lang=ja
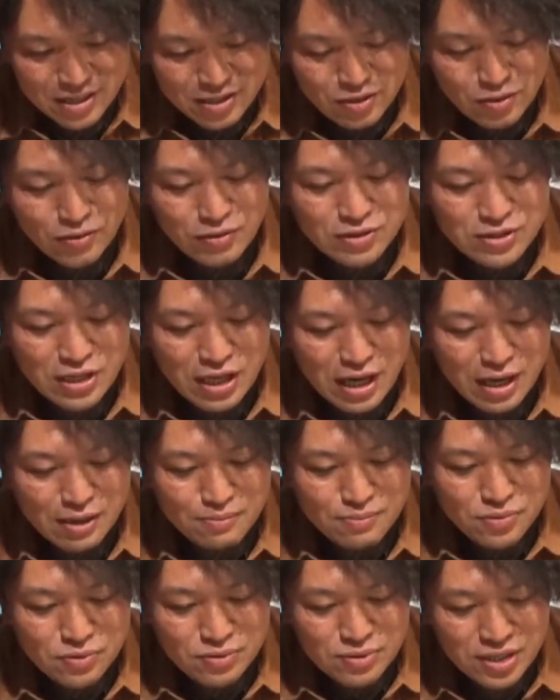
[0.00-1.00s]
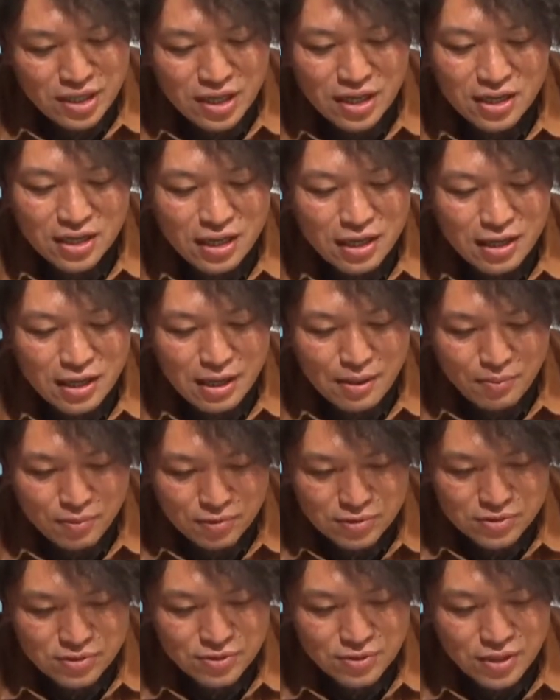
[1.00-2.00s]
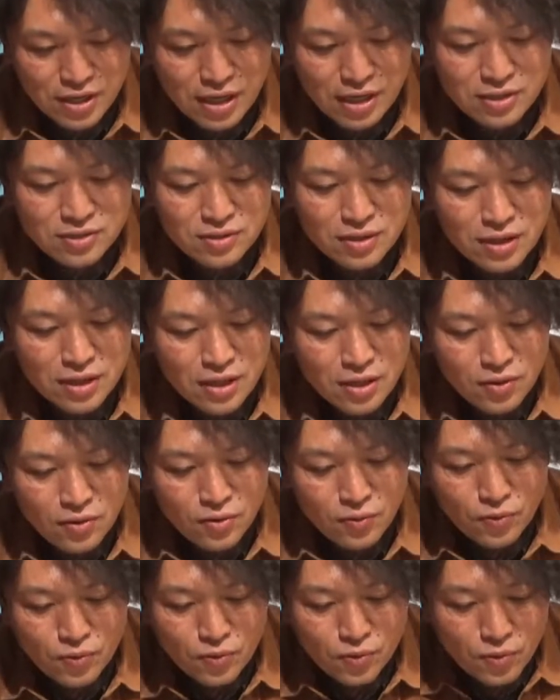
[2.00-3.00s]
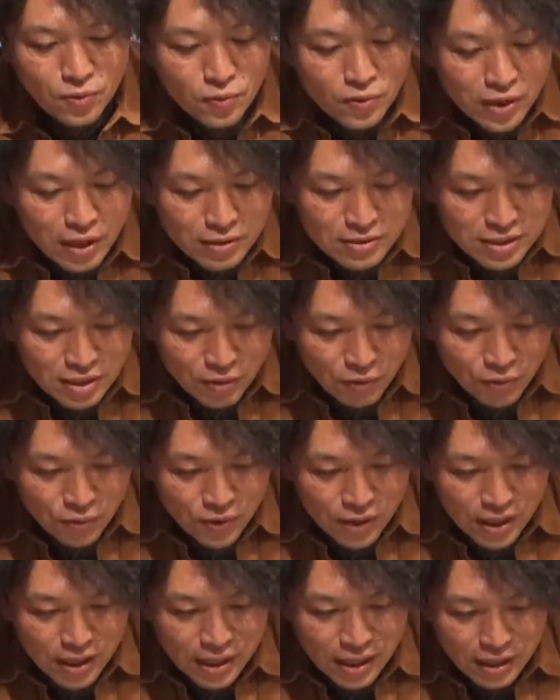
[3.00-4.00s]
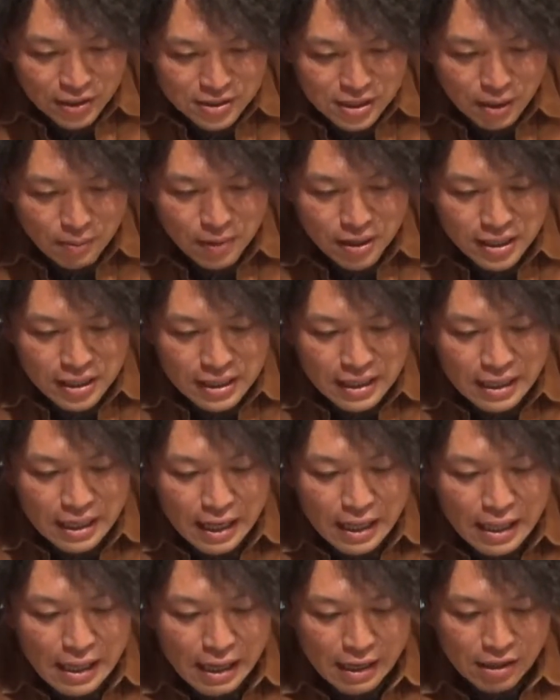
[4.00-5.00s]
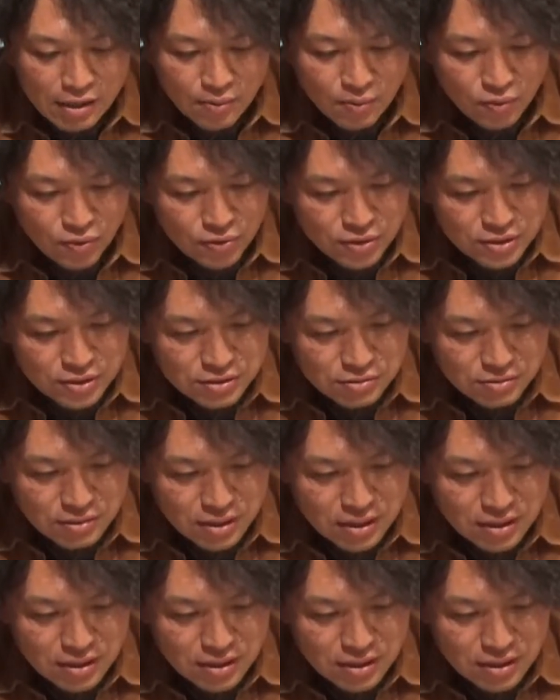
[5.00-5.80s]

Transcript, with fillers: 戸口半分塞がれてんだもんそりゃお客さんを売れないさばききれないってもんです